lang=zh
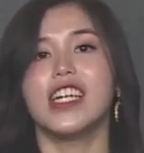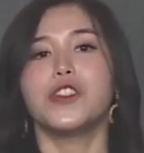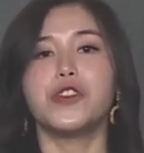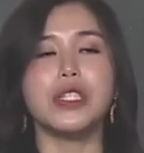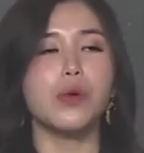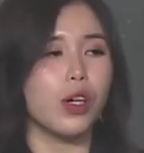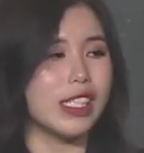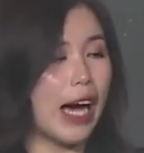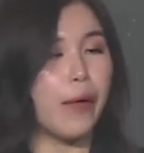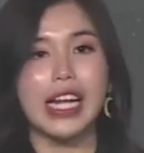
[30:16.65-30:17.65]
就是我
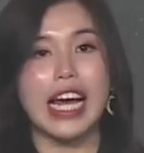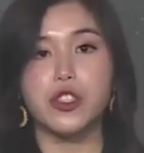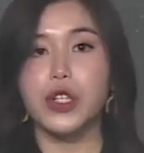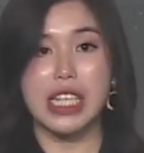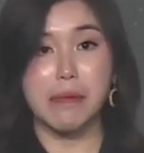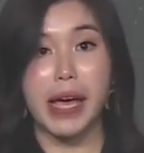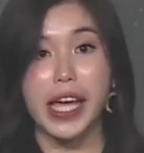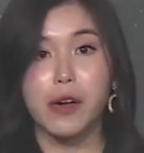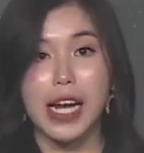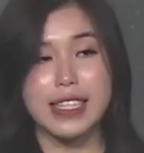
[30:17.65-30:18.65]
拿回来就已经没
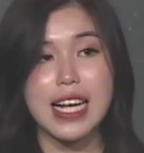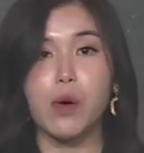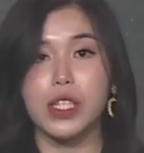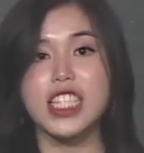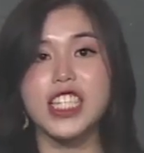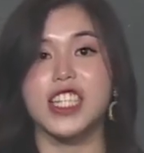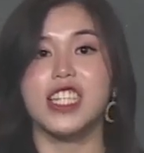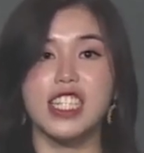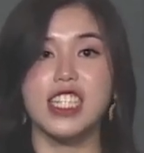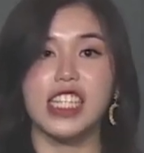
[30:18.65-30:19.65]
有了，样我吃
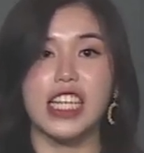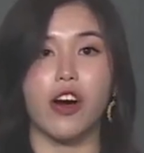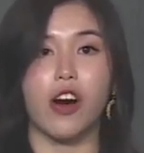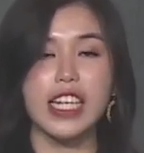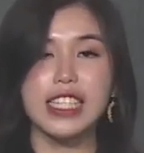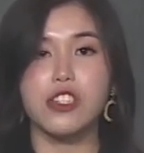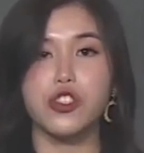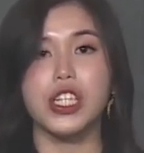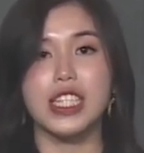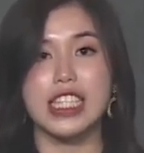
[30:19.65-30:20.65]
尸体哦，益生
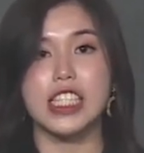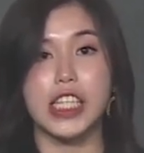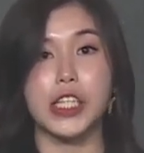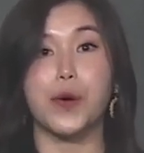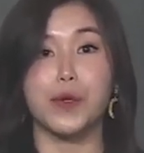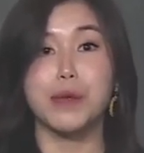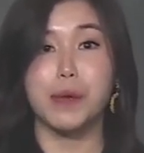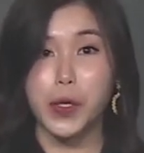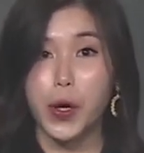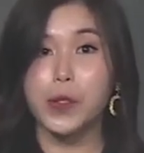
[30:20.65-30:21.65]
菌的尸体有什么
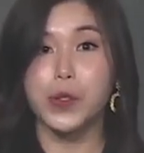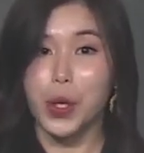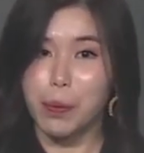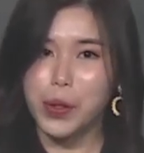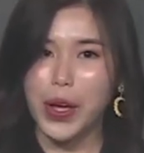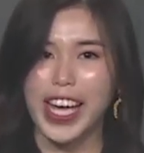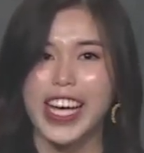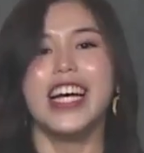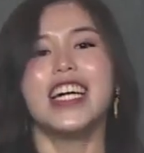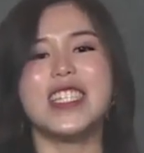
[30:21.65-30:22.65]
用，对不对？
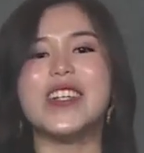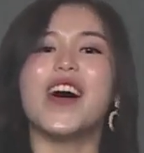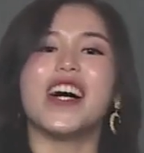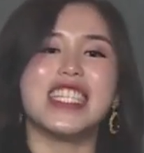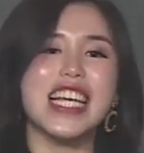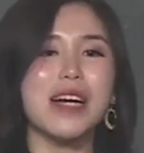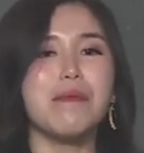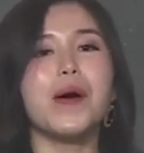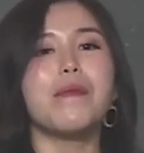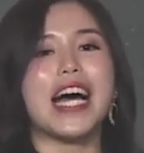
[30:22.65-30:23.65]
所以，我这个
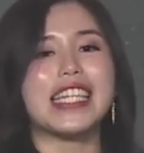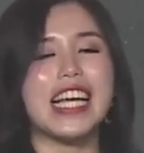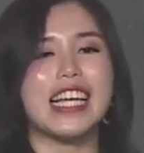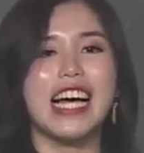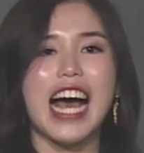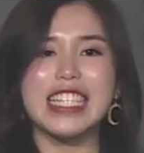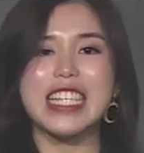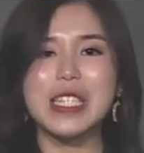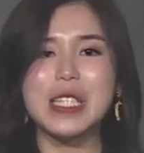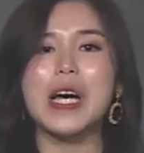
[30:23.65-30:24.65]
probiotic 它是
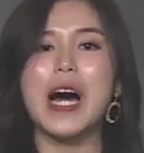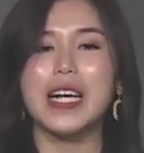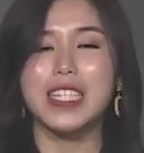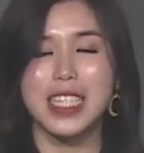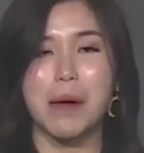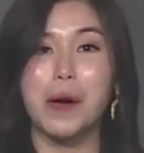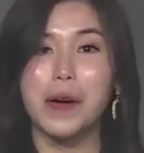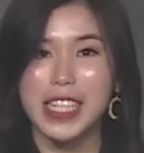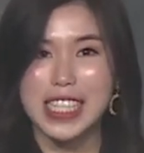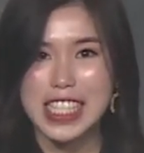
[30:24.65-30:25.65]
适合什么
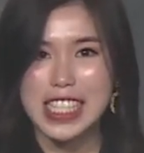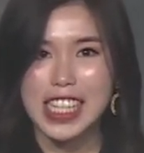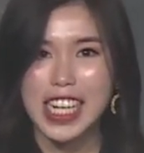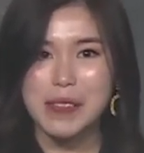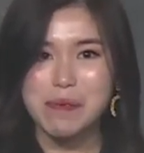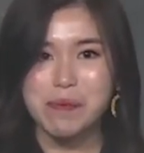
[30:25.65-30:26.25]
人吃呢？